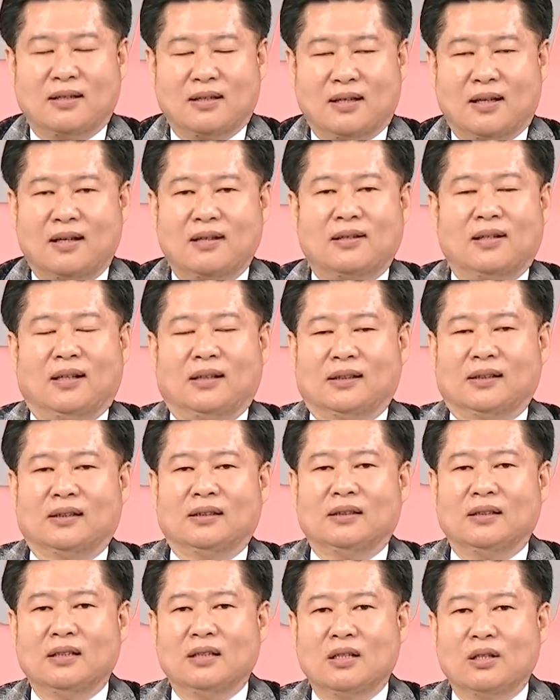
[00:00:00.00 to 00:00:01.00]
在在意价格，
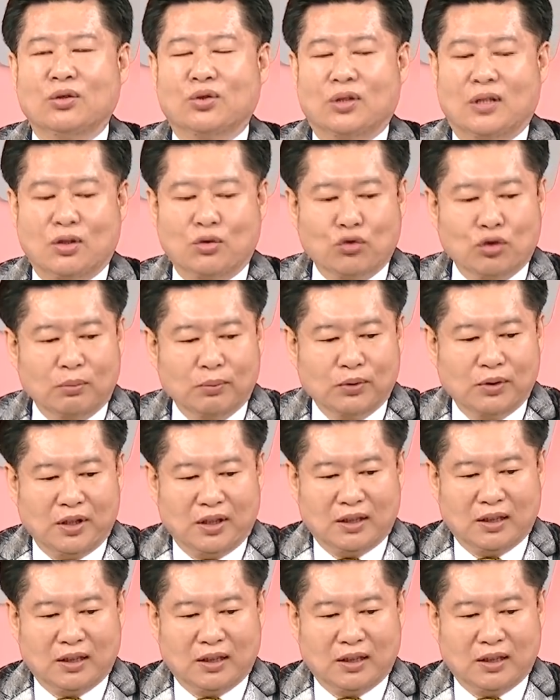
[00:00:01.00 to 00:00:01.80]
所以他做不